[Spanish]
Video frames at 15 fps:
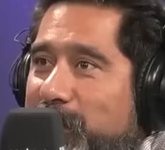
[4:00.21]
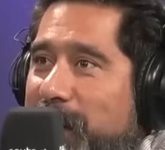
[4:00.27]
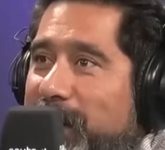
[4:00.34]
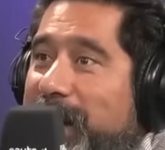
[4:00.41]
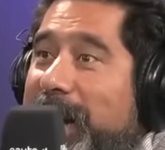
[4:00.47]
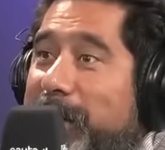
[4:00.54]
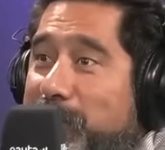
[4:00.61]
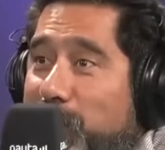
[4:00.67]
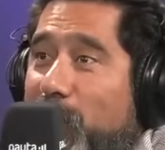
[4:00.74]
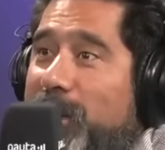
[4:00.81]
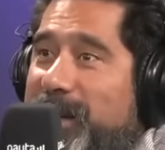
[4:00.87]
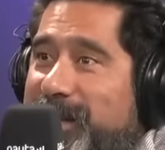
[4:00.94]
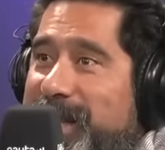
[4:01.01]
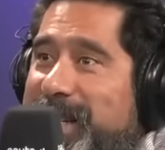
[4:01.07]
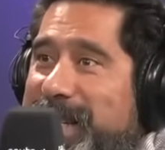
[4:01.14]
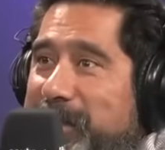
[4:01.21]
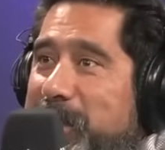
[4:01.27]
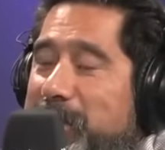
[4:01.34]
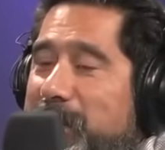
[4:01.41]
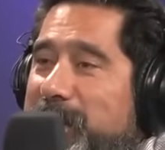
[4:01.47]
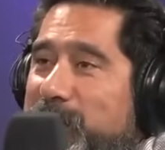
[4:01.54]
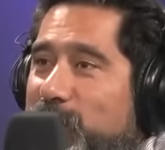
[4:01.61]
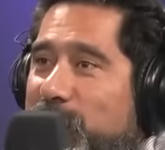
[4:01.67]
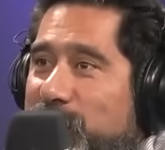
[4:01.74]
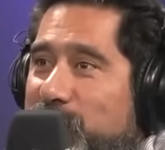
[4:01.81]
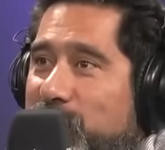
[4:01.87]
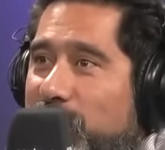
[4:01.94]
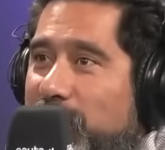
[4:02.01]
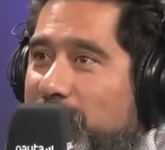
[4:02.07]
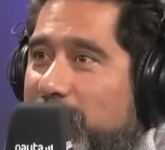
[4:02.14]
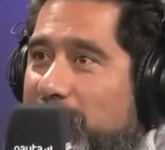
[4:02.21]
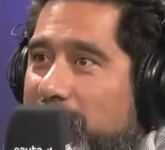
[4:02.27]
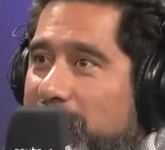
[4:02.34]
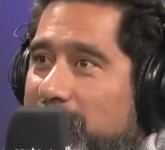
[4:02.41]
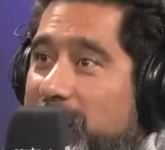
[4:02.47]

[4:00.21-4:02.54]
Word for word: que la pones en esa misma situación, mm.